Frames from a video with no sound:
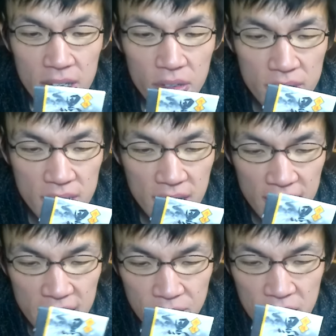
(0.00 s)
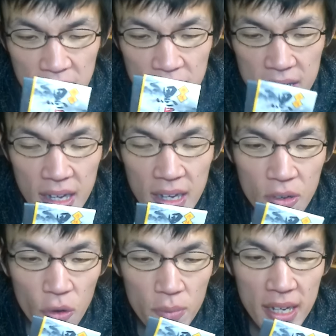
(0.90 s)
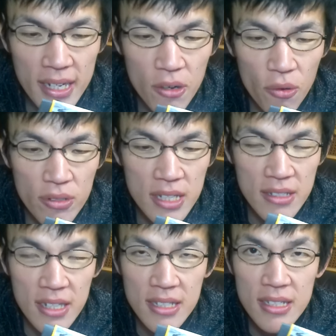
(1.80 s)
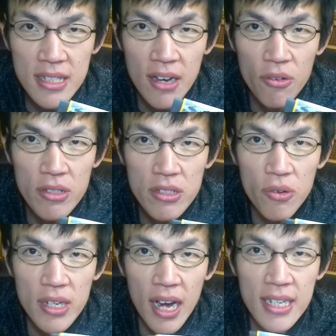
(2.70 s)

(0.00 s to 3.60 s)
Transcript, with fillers: 今回、お土産で送ってくださって本当に